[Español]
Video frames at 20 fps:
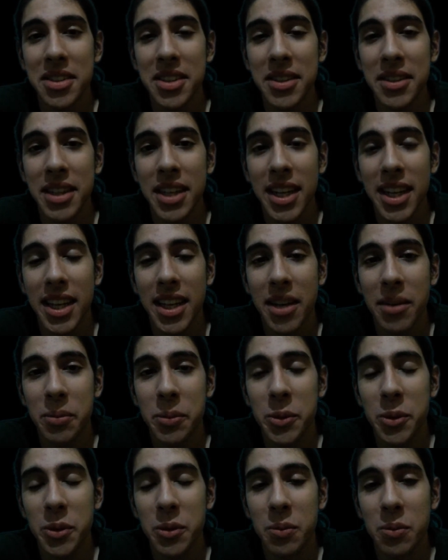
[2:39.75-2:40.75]
te vas a quedar
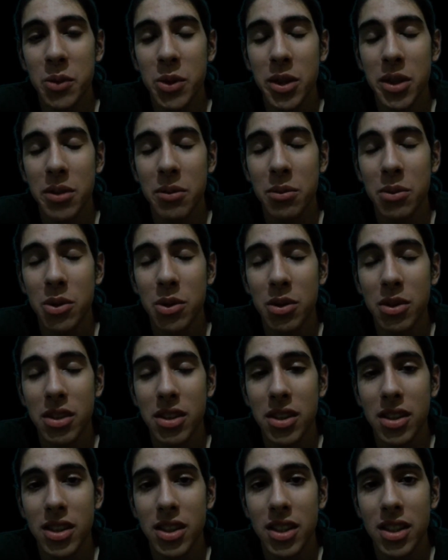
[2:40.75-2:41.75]
muy, muy,
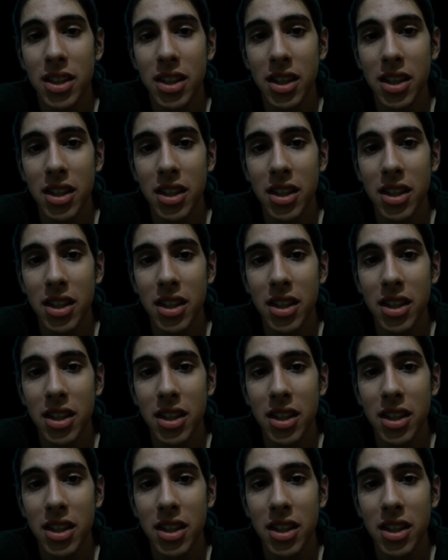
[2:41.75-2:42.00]
muy